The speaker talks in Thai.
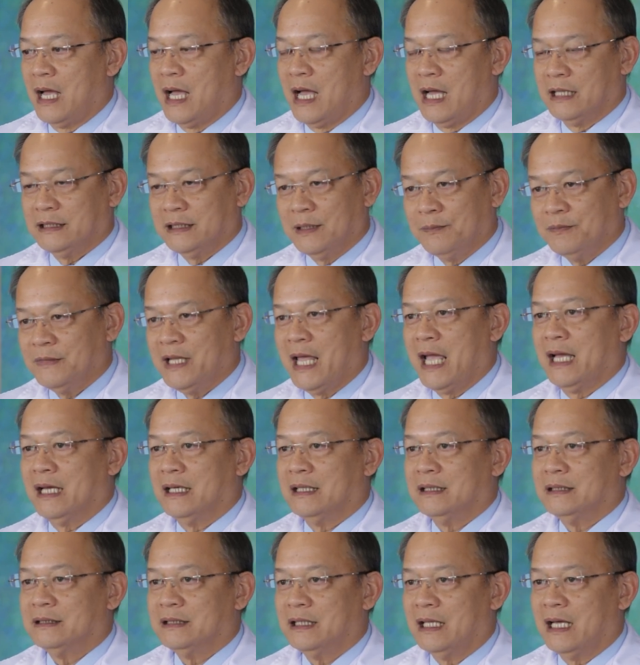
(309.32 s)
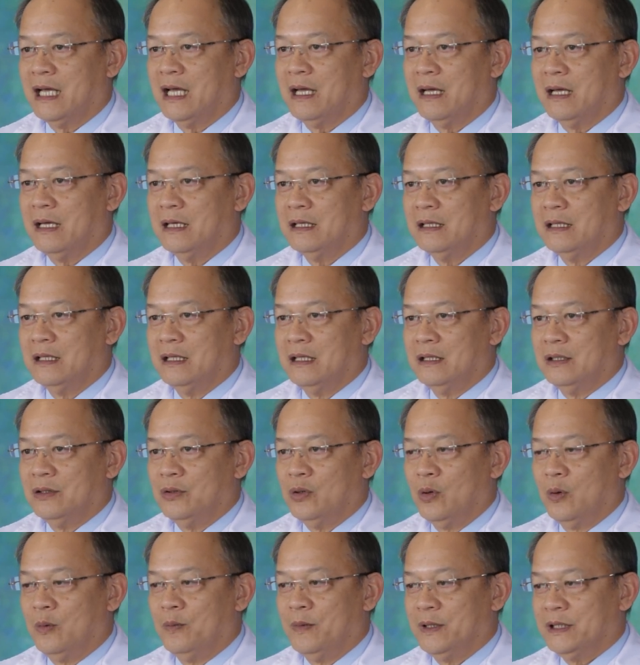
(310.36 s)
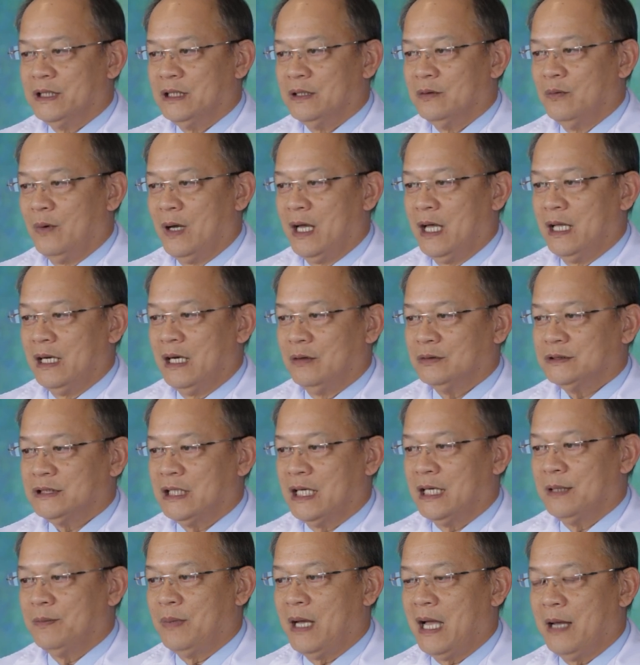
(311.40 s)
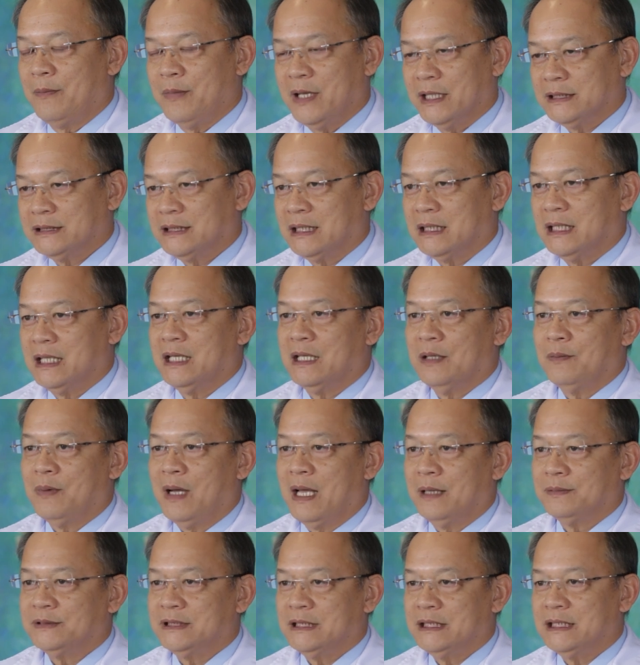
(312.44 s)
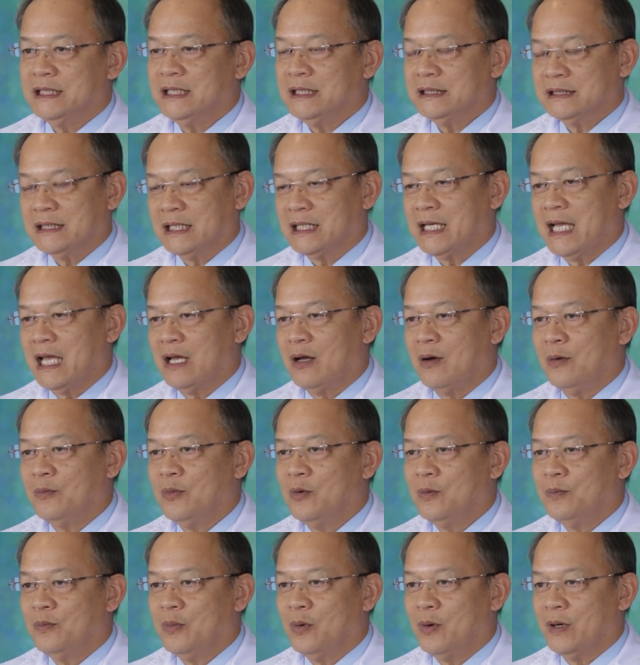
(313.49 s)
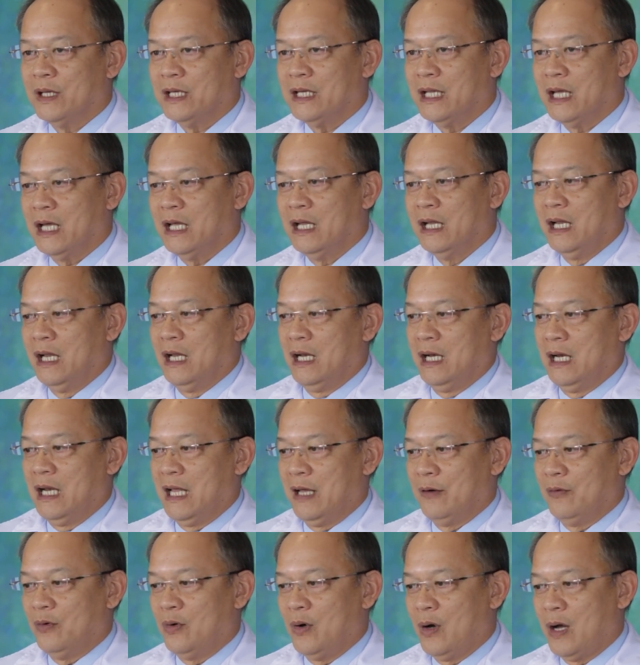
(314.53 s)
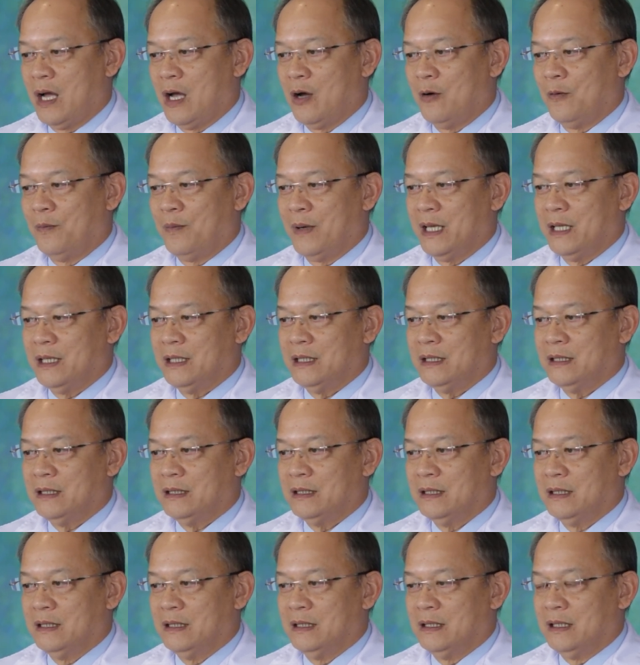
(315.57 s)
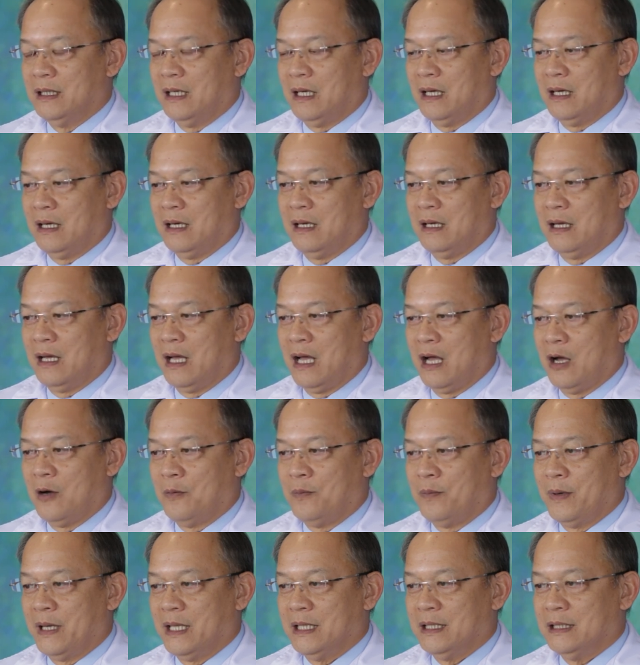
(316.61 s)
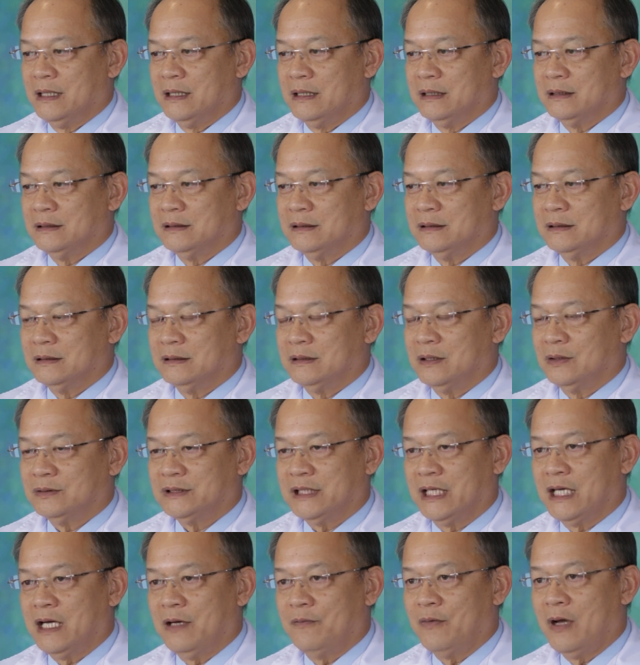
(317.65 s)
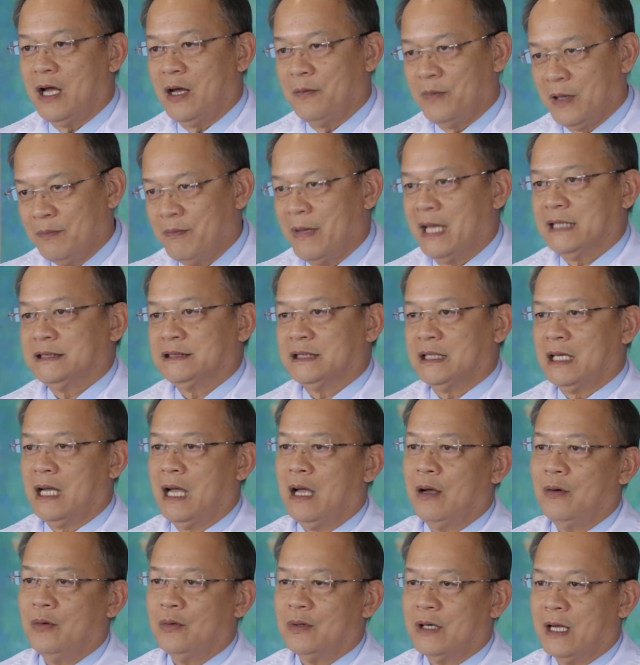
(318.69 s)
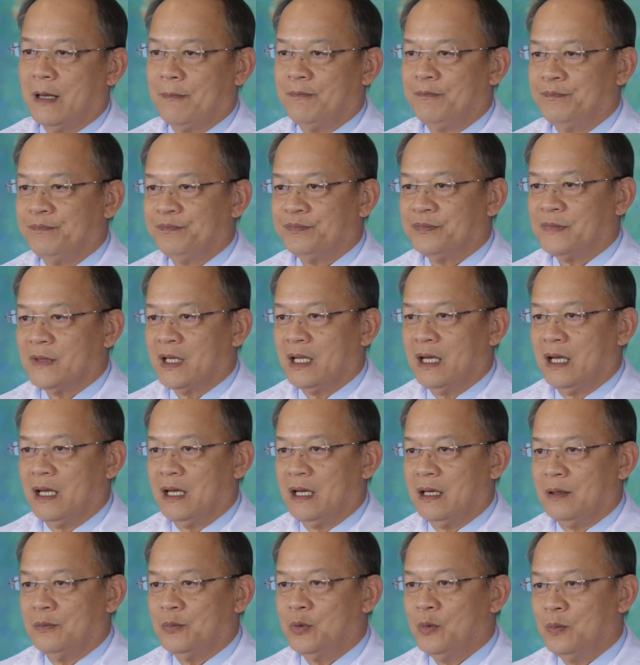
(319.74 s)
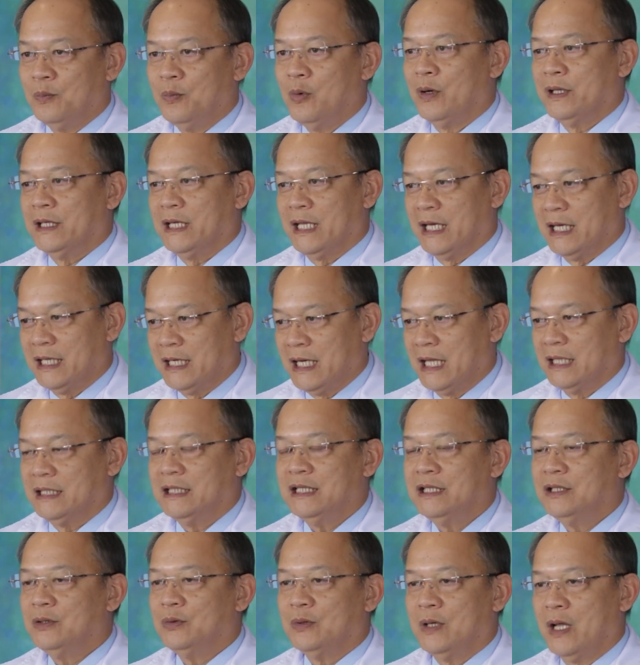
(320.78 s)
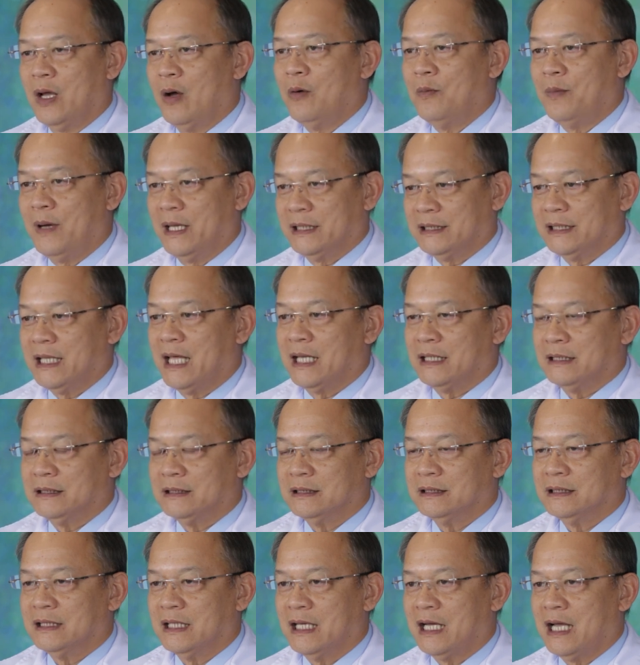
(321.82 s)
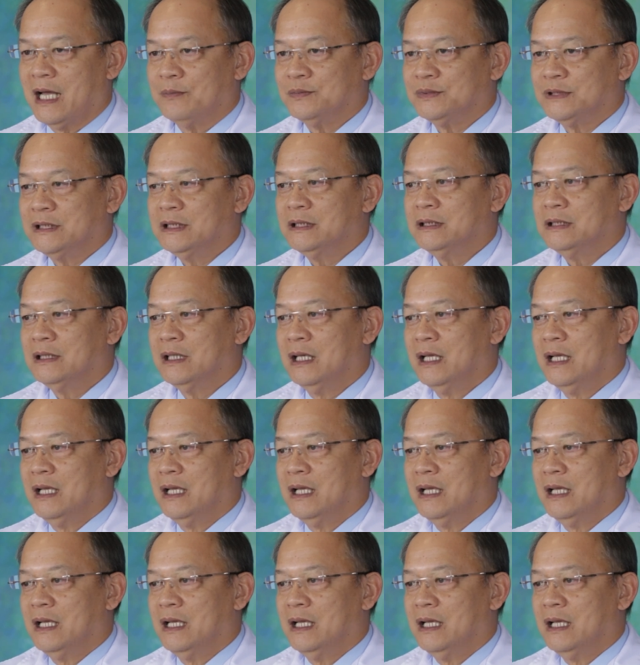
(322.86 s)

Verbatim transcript: หาตำแหน่งนะฮะรวมไปถึงว่าเราใช้ภาพเอ็กซเรย์ภาพซีทีสแกนของผู้ป่วยเนี่ยแล้วก็เอาไปเอาไปต้องใช้คำว่าเอาไปแมทช์เข้ากับผู้ป่วยในขณะที่อยู่ในห้องผ่าตัดนะครับ ซึ่ง